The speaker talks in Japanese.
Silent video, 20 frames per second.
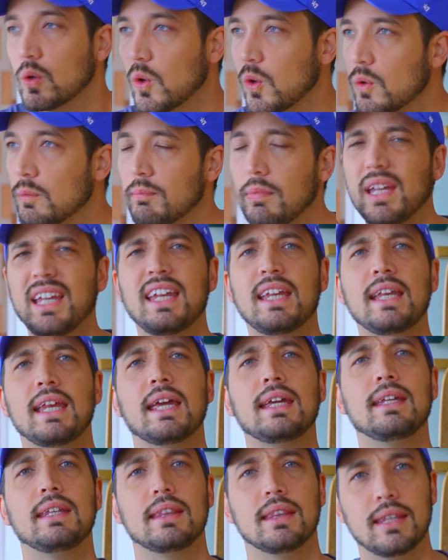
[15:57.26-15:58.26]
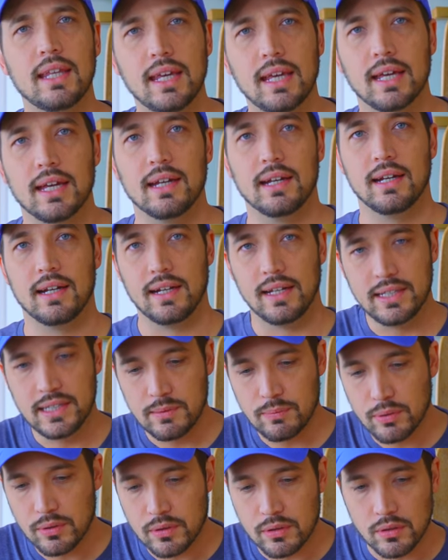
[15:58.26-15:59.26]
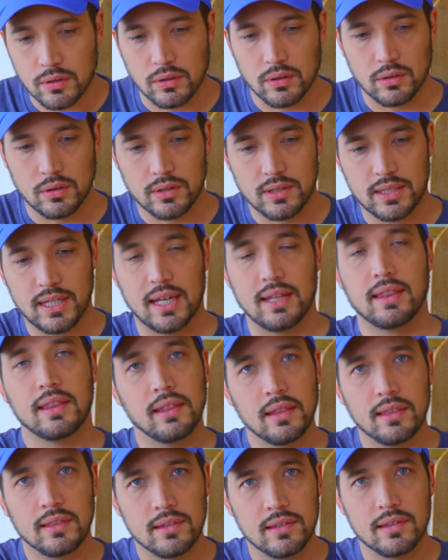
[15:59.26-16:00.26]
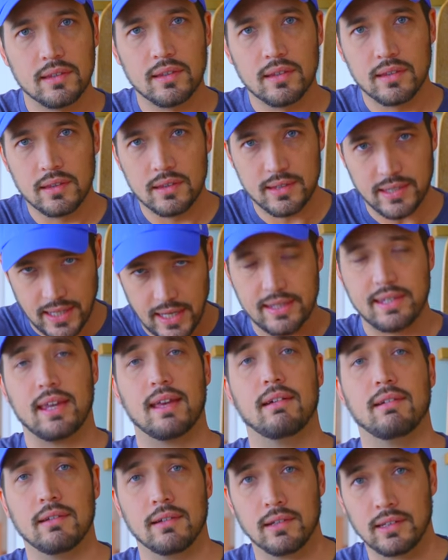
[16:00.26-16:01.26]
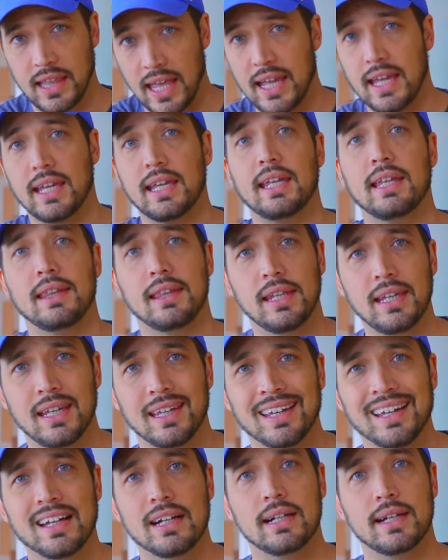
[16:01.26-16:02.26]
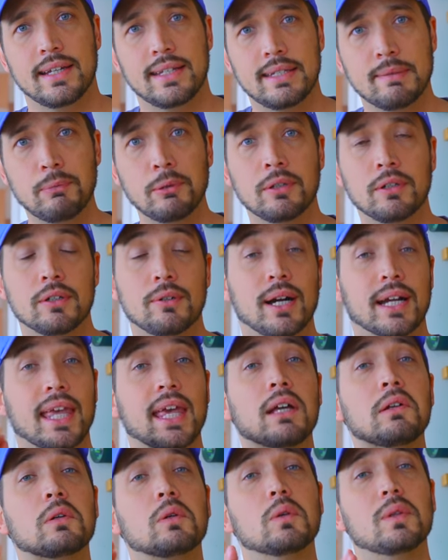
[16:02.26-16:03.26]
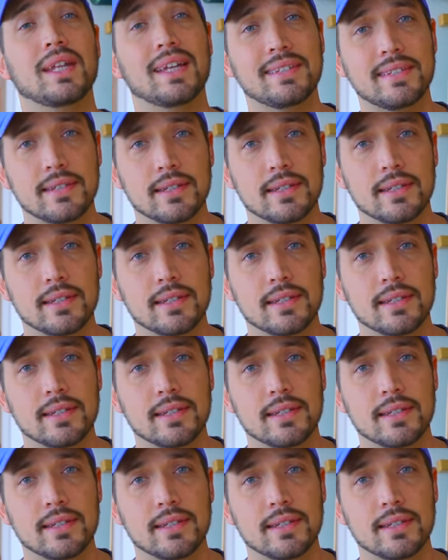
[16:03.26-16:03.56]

コンビニで行ってレジ袋をつけている店員に、レジ袋は結構で